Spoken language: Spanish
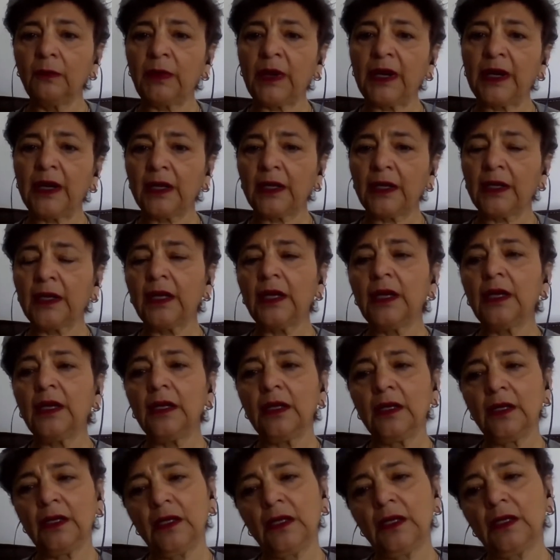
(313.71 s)
para
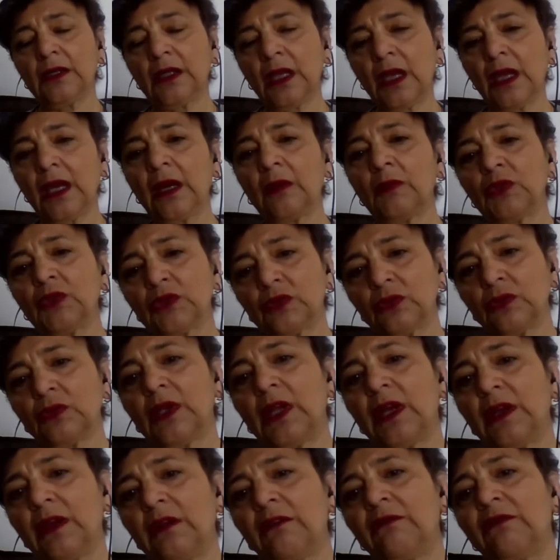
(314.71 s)
que tengamos
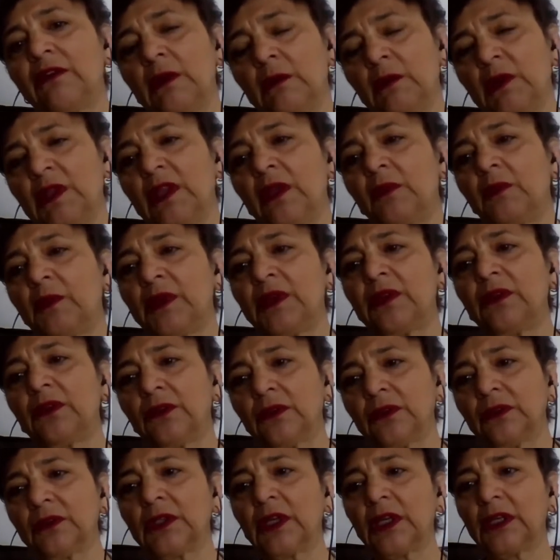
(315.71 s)
una enfermedad
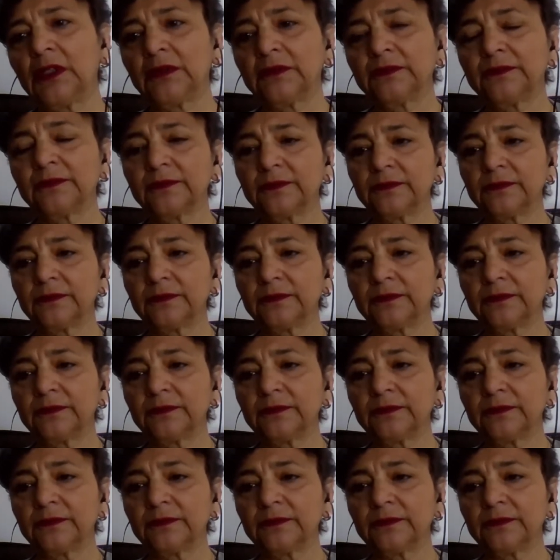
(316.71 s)
periodontal.